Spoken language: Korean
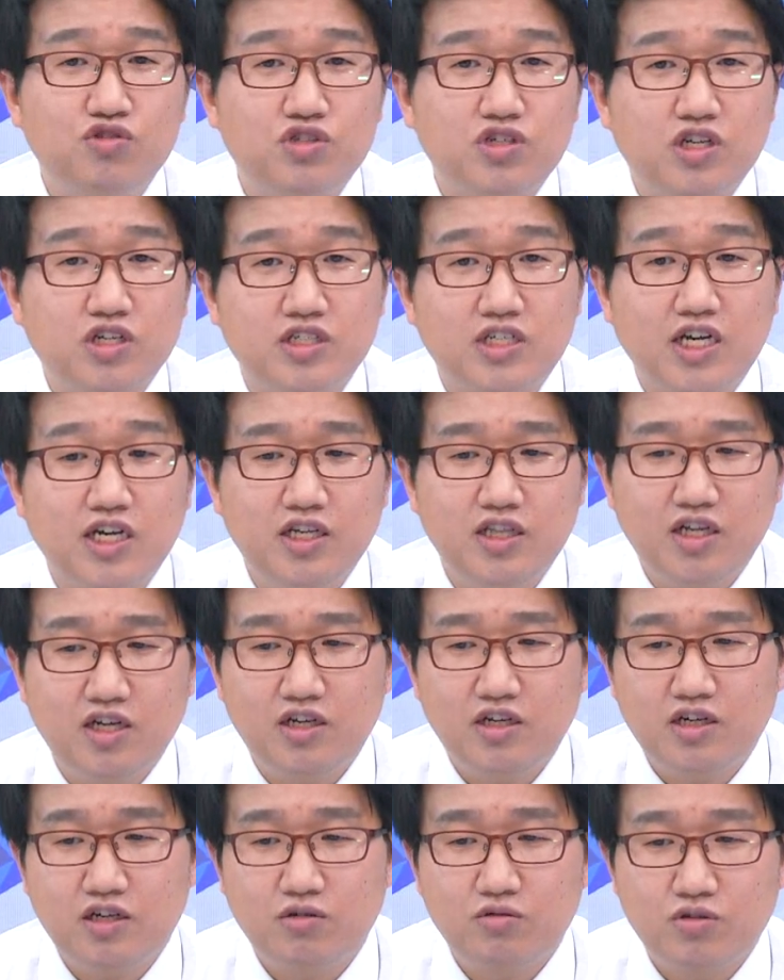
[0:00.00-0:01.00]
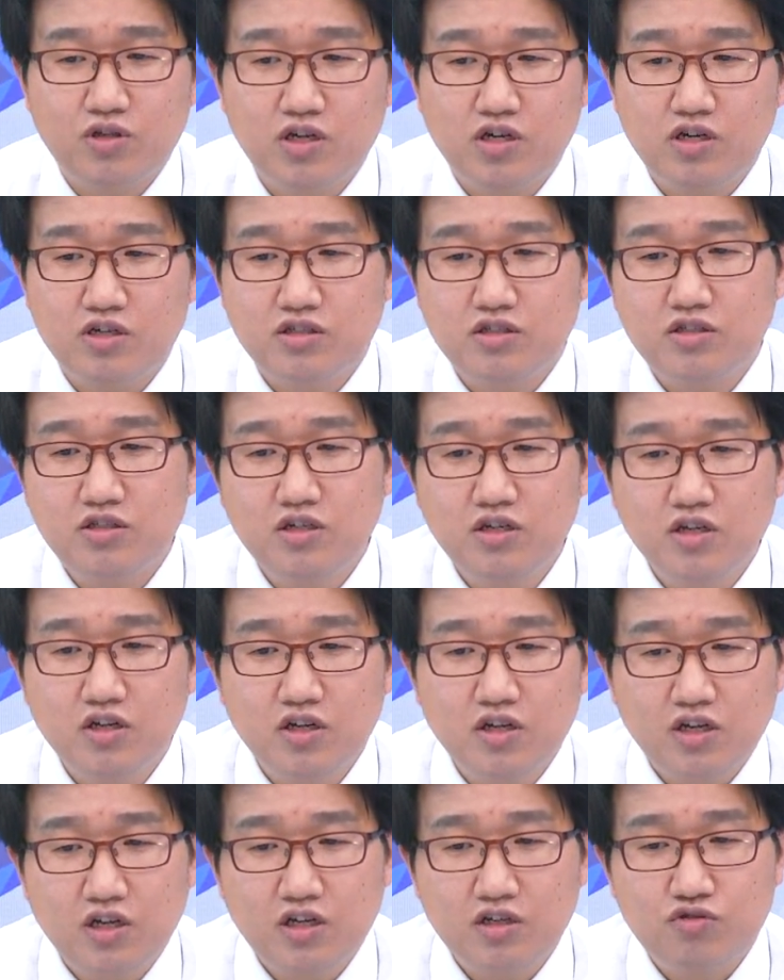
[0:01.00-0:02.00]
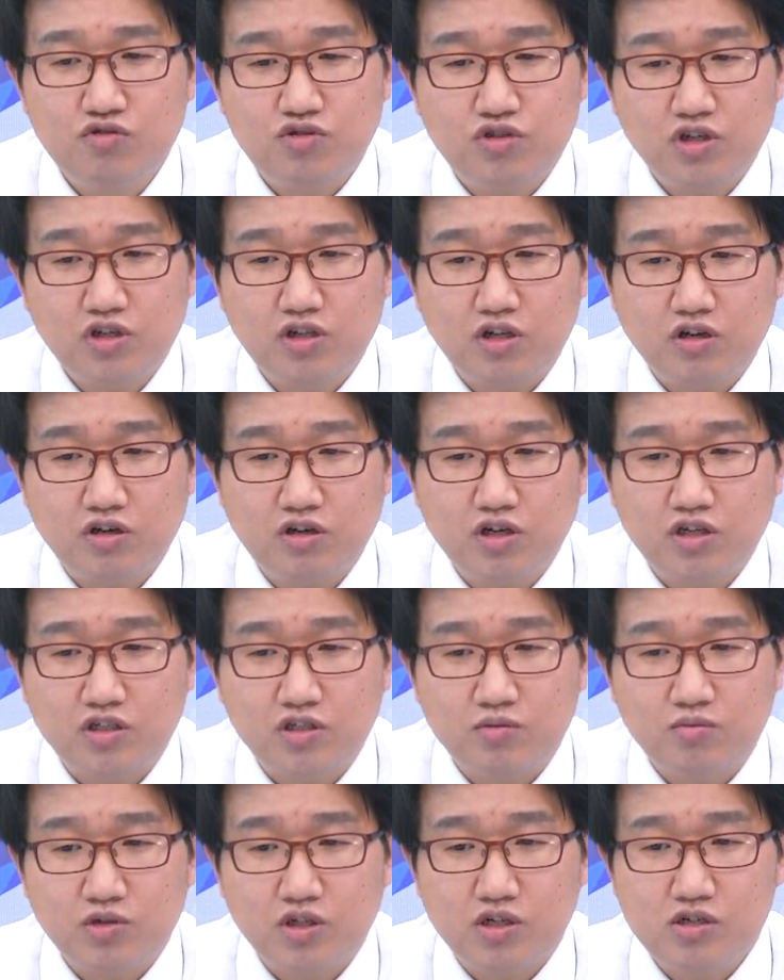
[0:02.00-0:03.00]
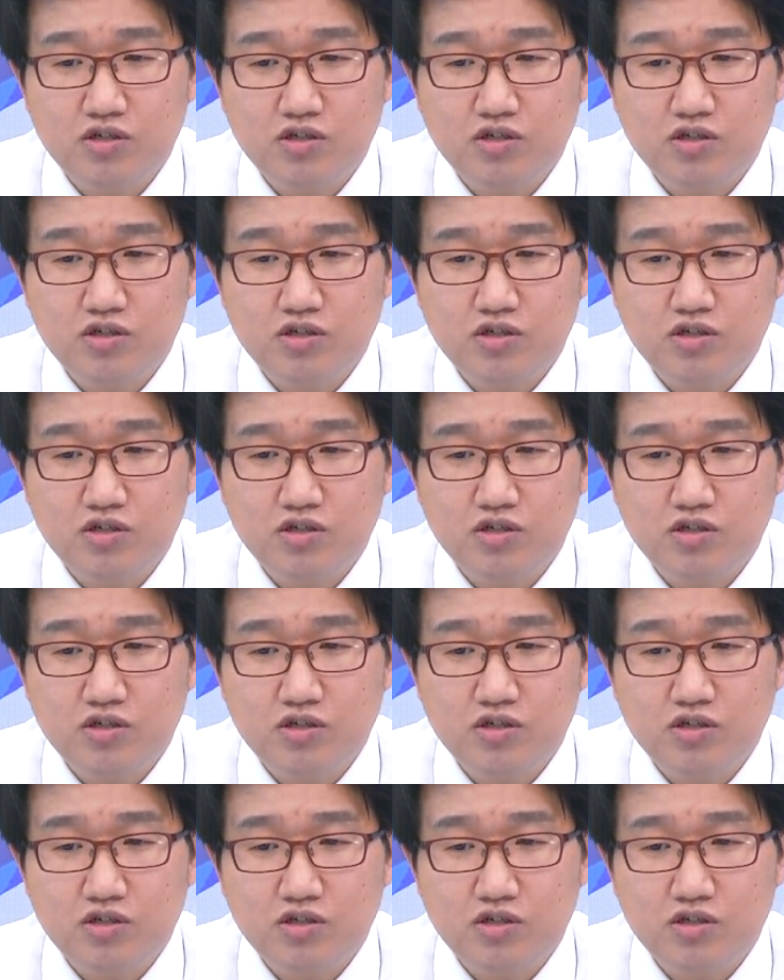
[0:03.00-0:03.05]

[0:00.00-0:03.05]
주식의 차이다라고 생각을 해주셔야 될 것 같습니다.